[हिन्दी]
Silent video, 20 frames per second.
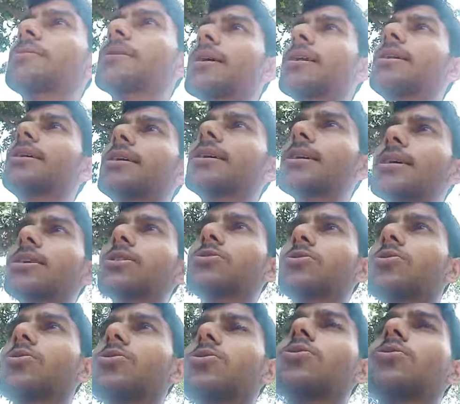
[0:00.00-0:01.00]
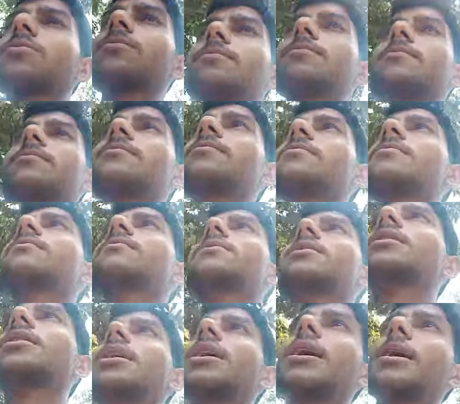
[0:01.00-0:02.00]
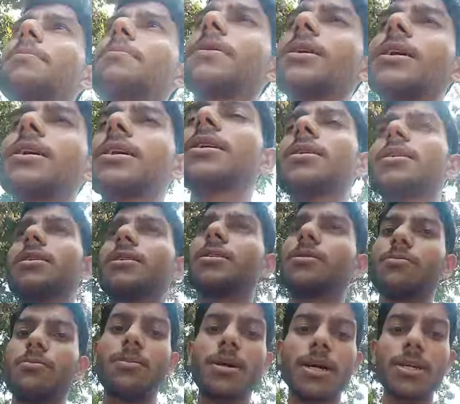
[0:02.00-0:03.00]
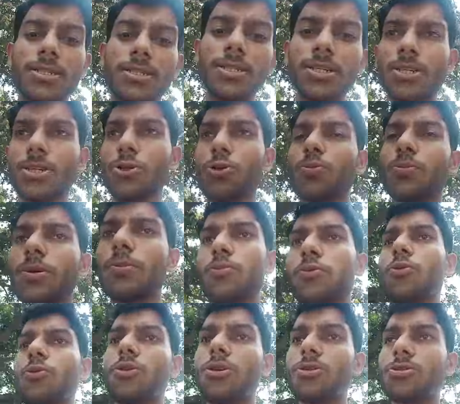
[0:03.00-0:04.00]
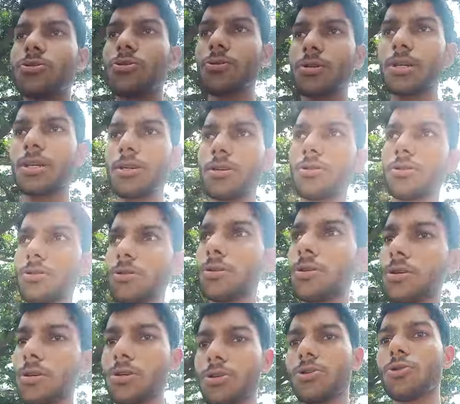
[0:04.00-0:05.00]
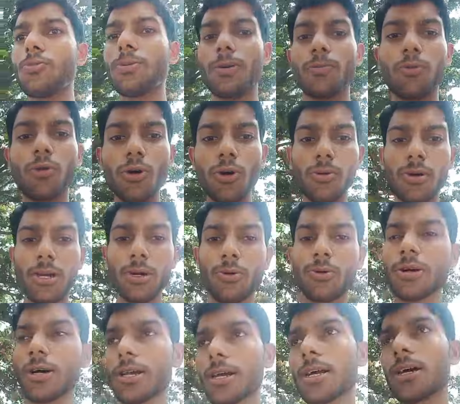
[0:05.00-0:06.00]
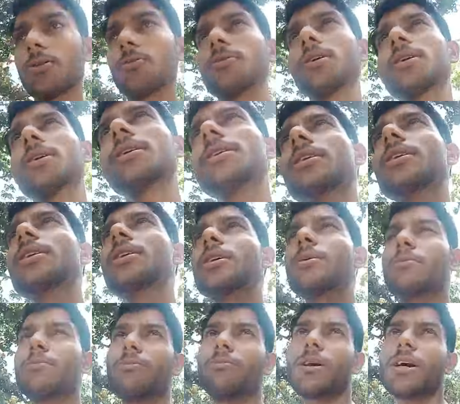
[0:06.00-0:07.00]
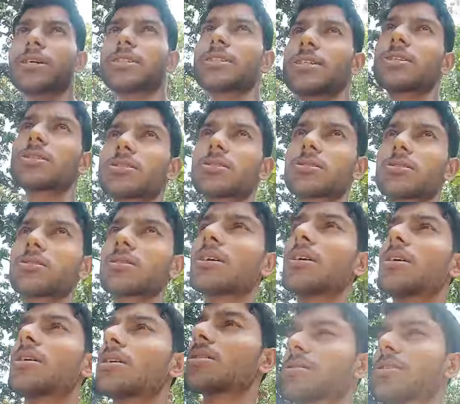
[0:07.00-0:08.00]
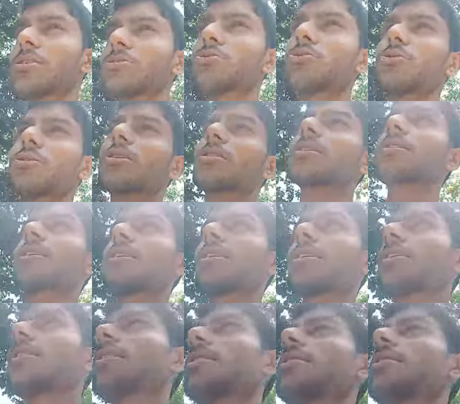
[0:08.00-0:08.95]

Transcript: सब के लिए है जो अपना मार्कशीट यूपी बोर्ड जो कि यूपी बोर्ड वालों का लगा हुआ है मार्कशीट संशोधन कराने